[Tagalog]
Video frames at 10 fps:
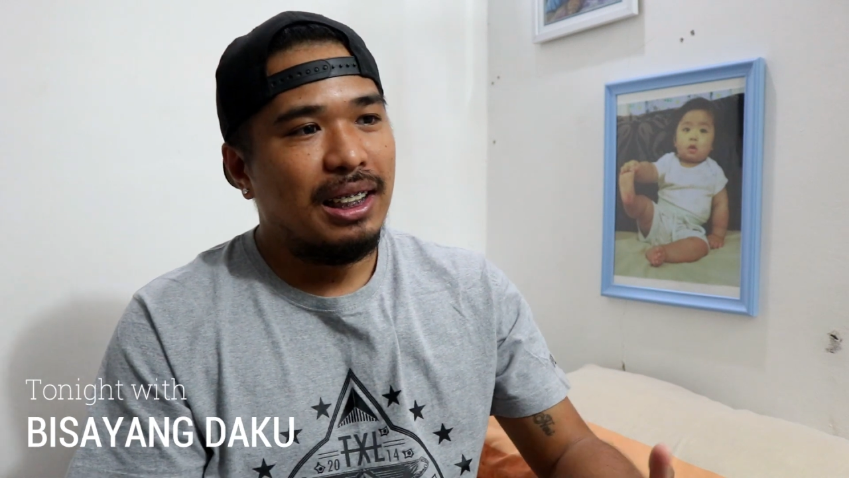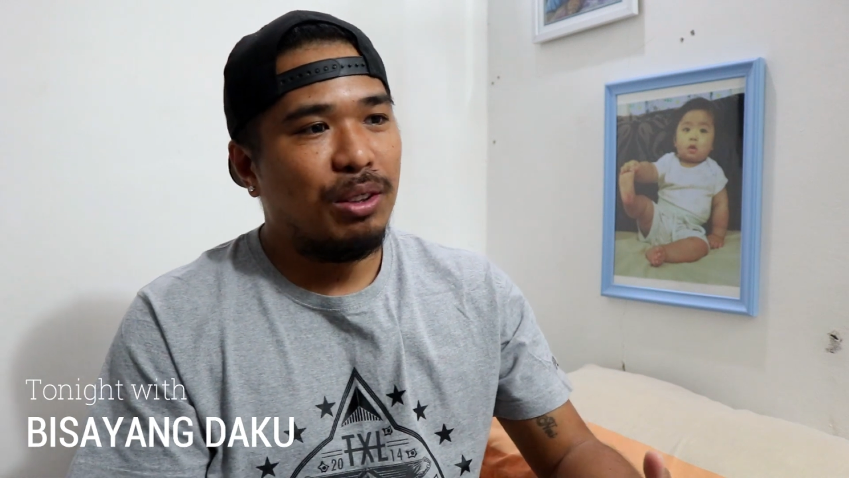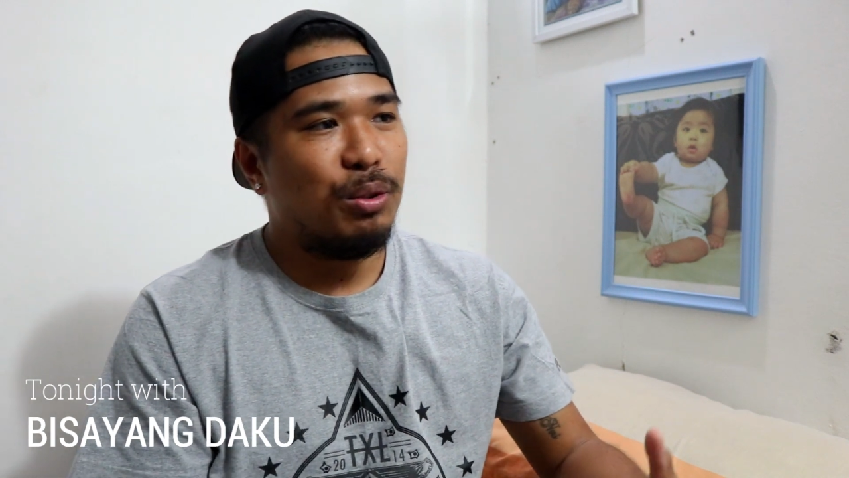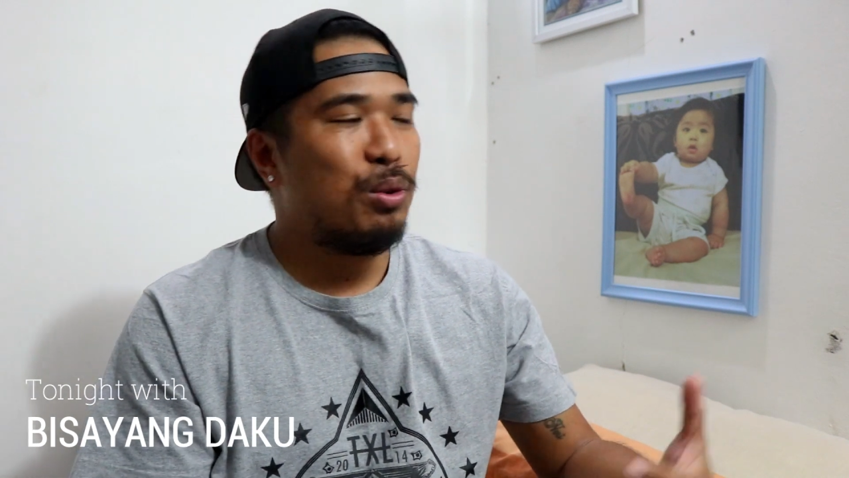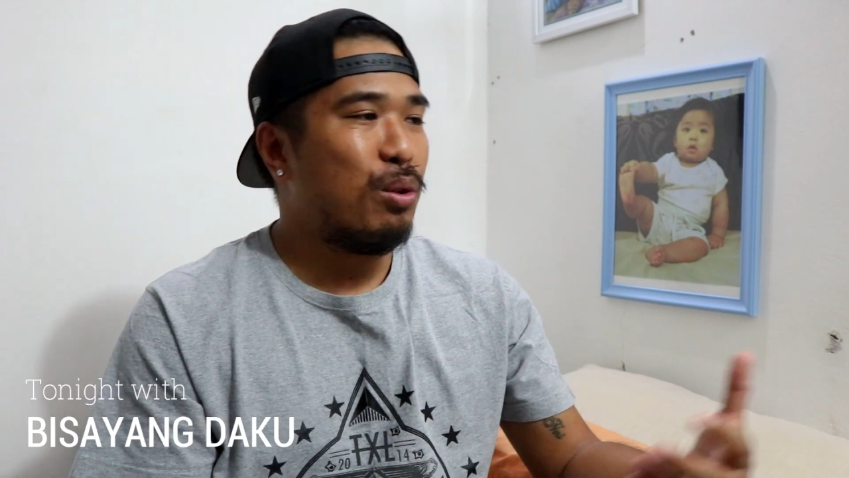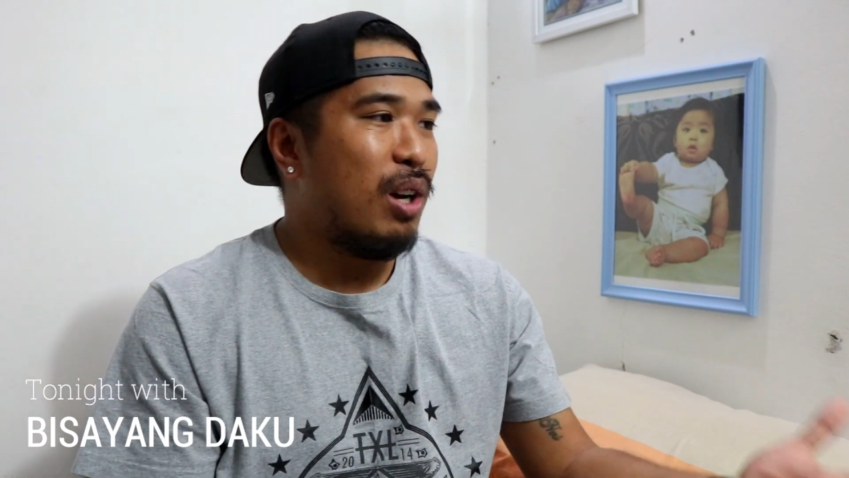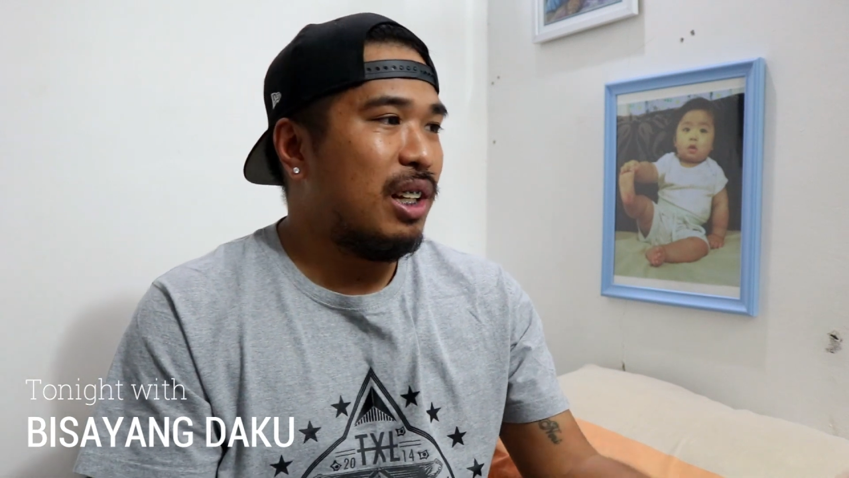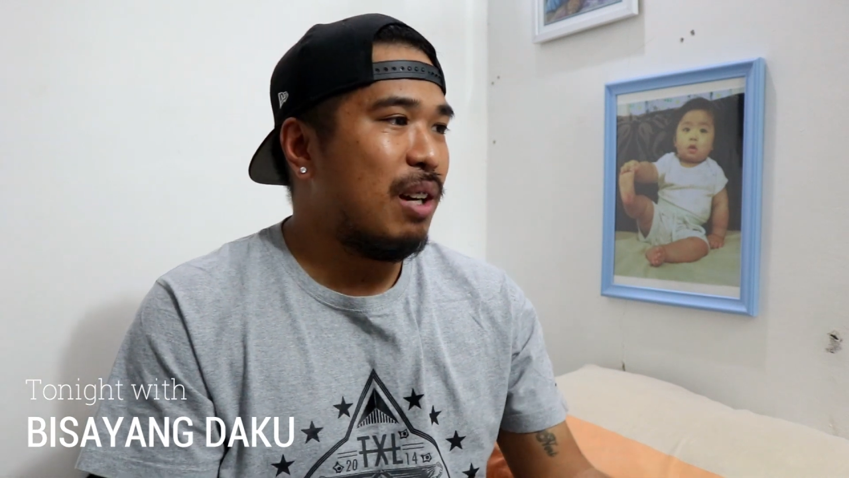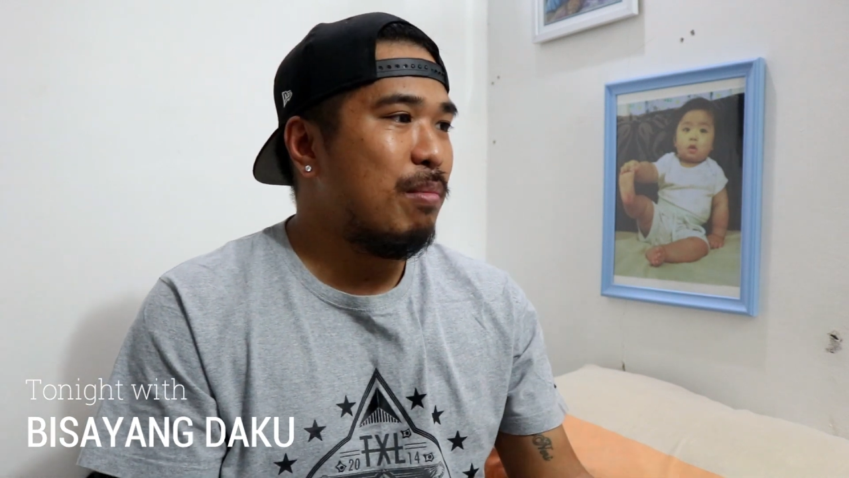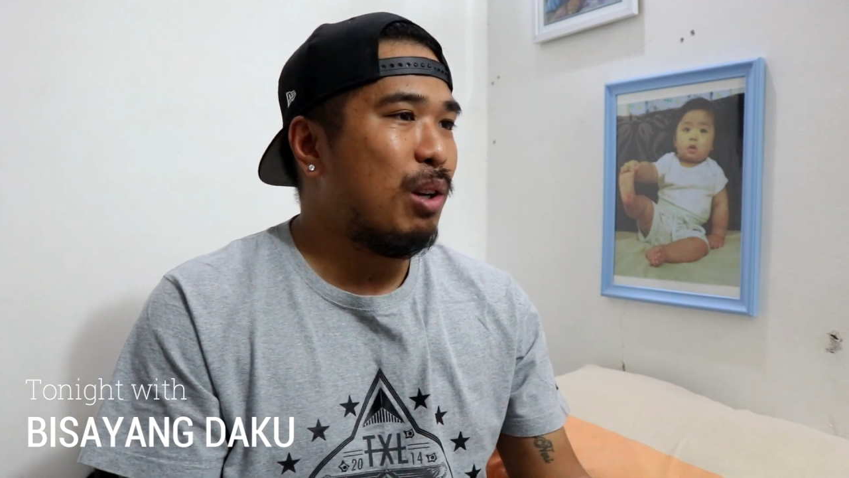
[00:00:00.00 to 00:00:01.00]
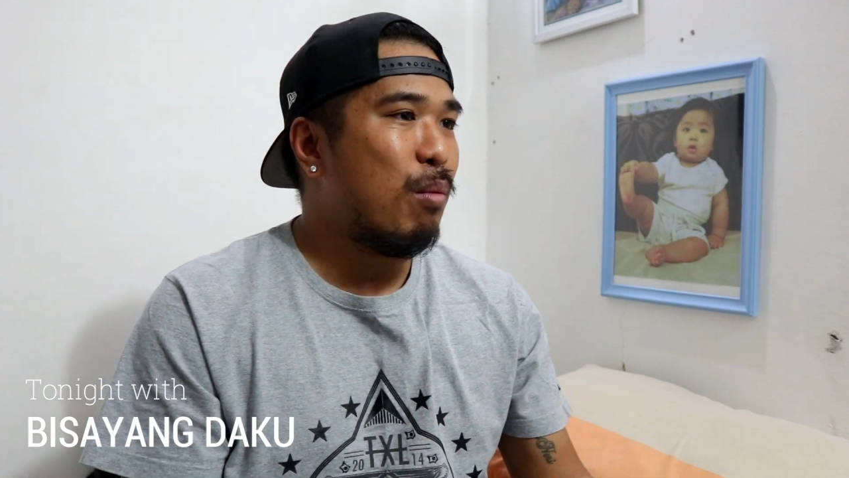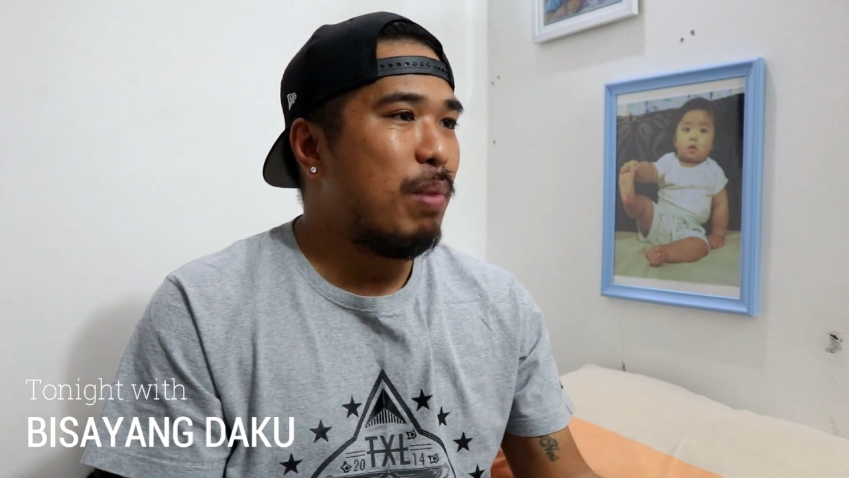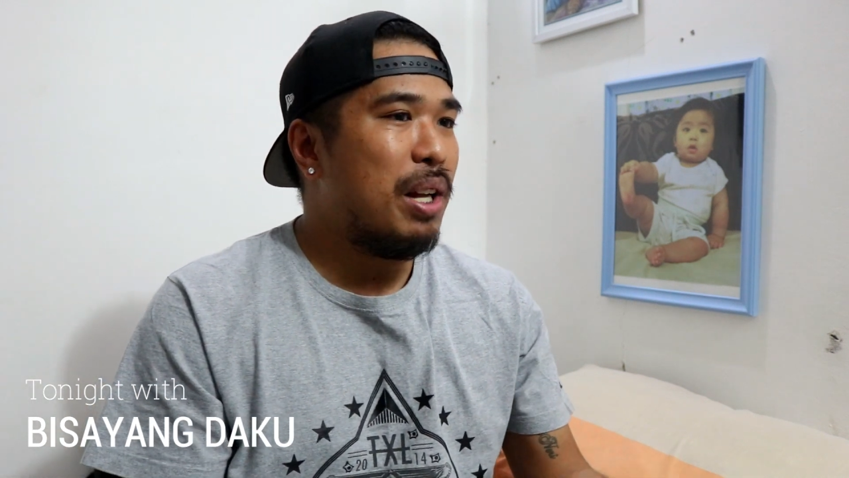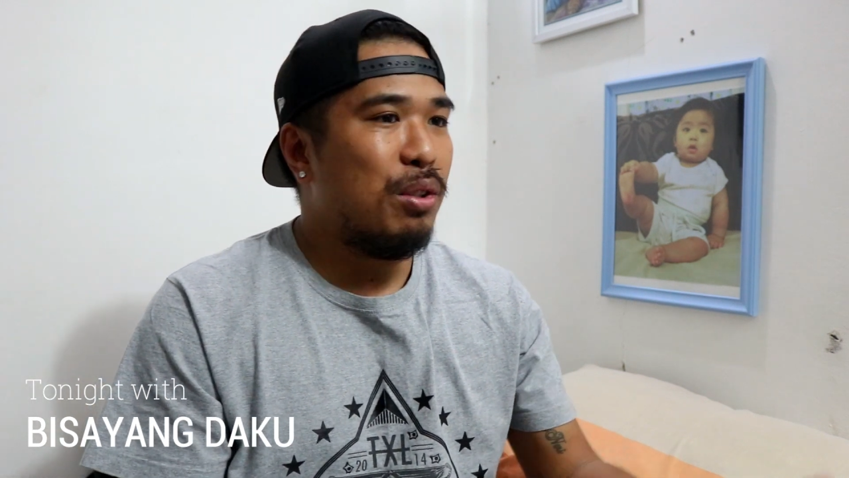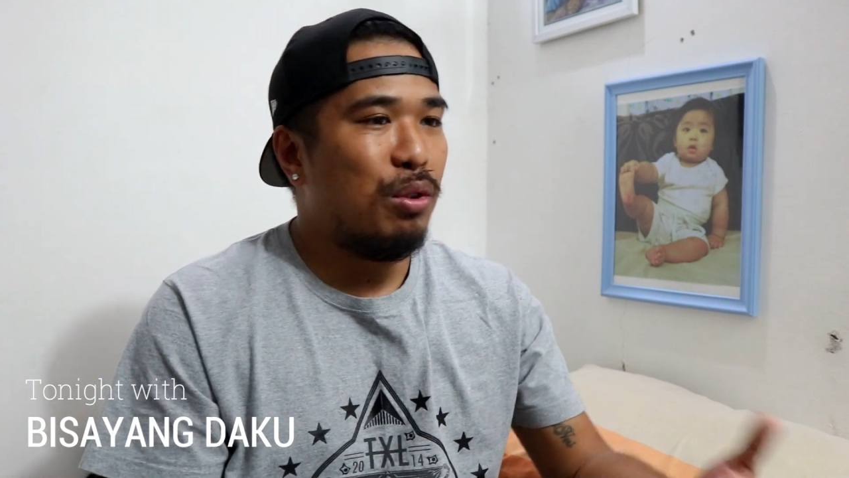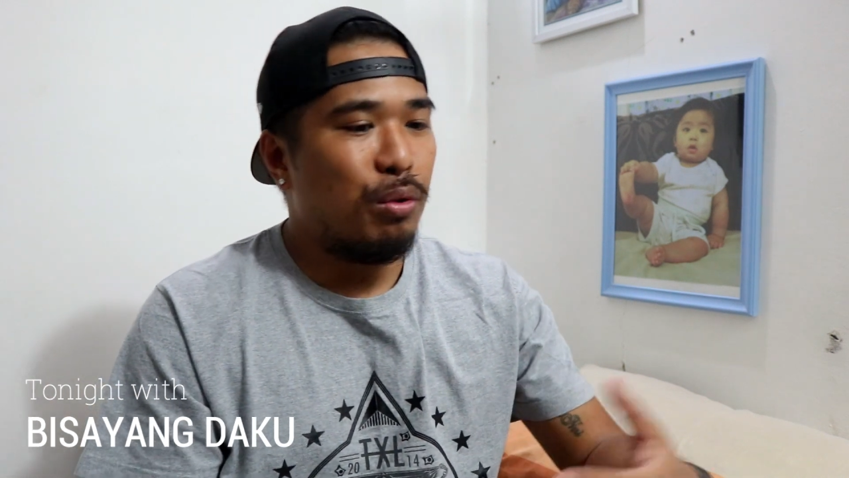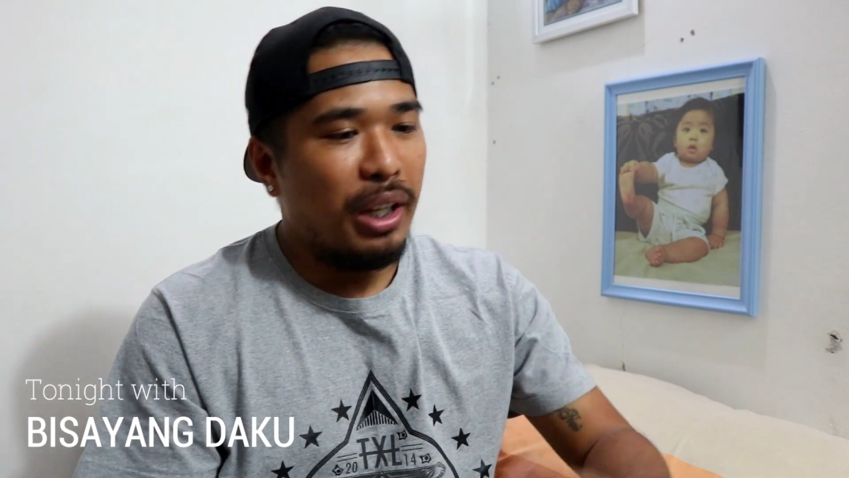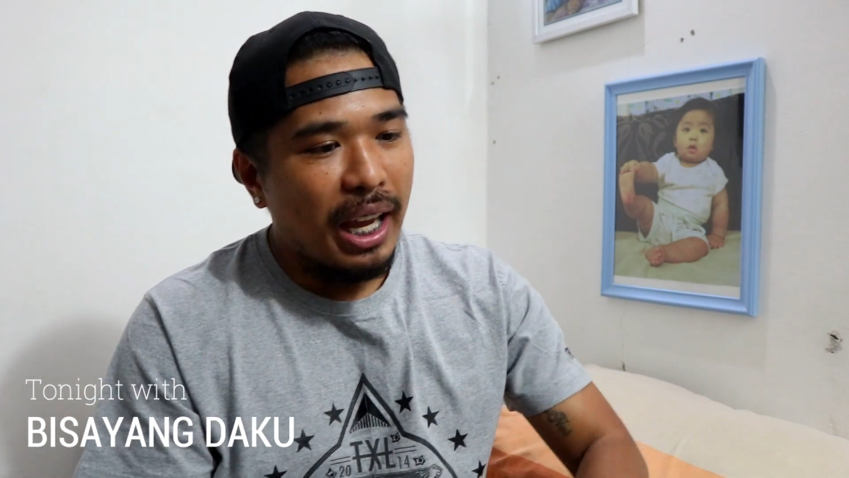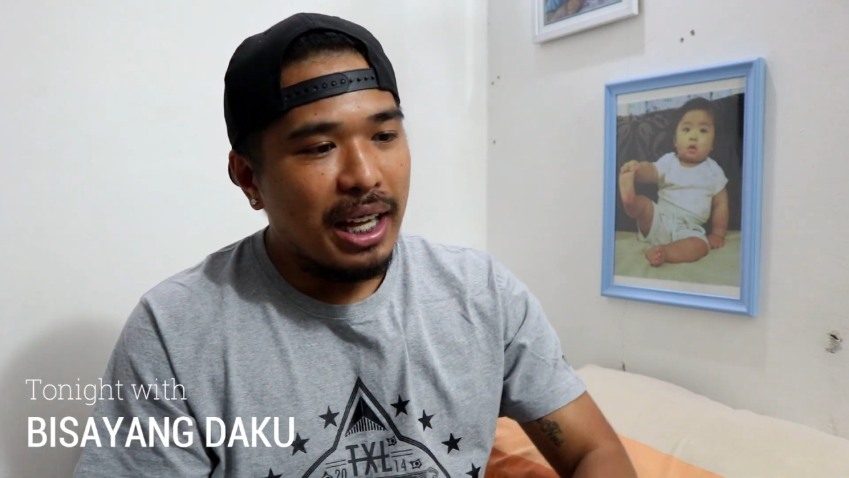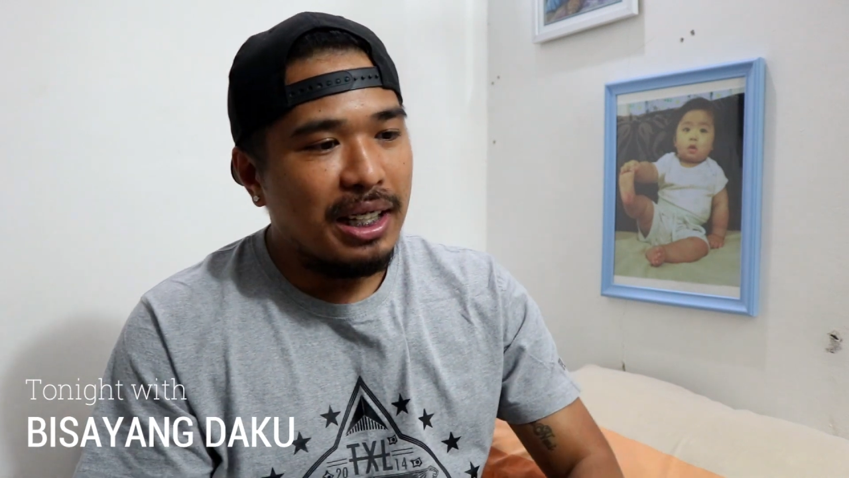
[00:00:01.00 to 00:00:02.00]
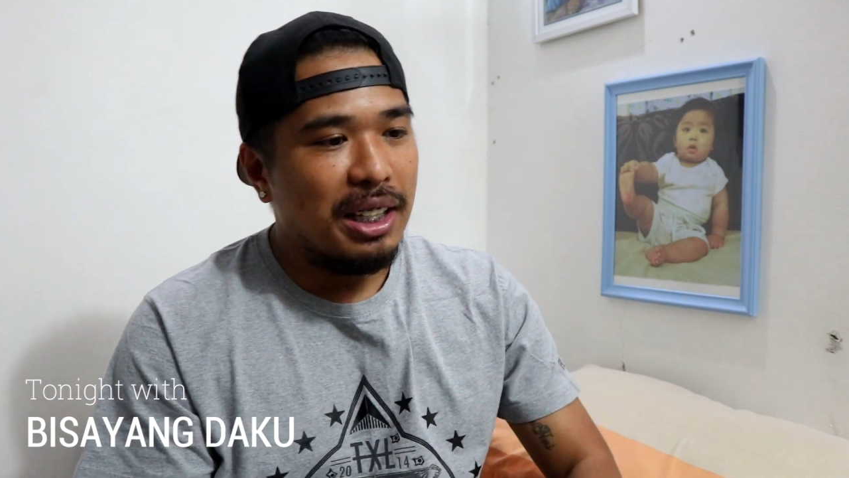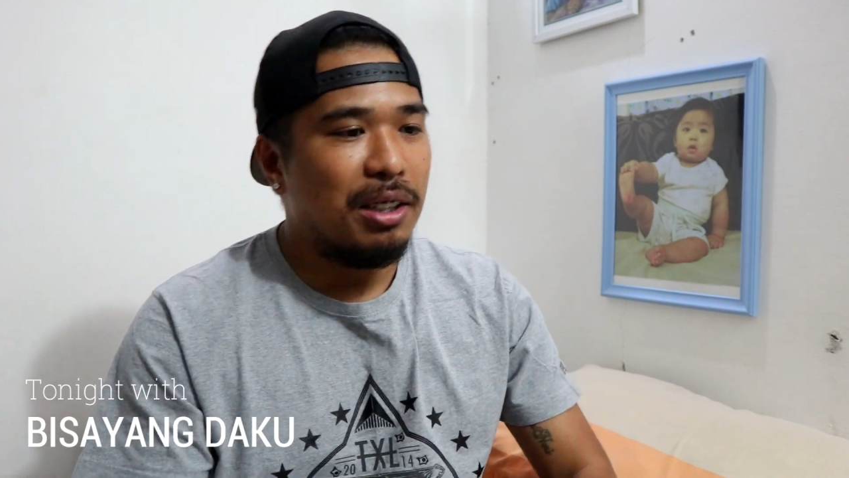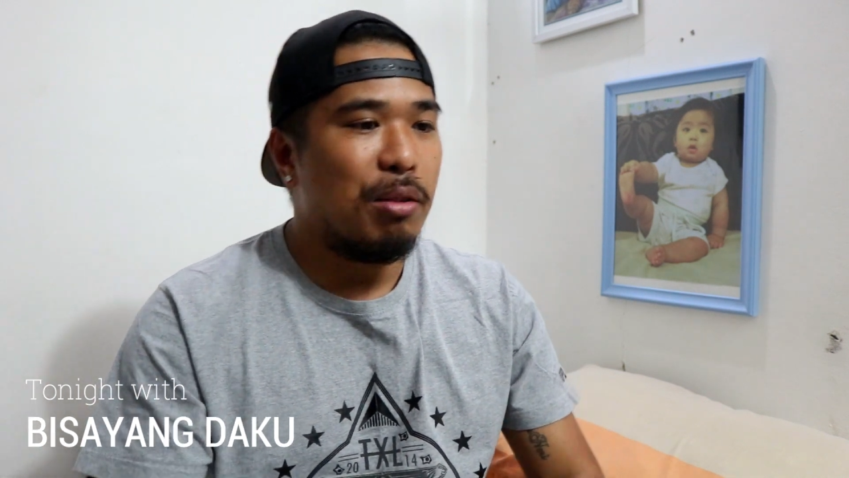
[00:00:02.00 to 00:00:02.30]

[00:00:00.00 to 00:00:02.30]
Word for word: nagtuturuan kami kung paano to i-edit,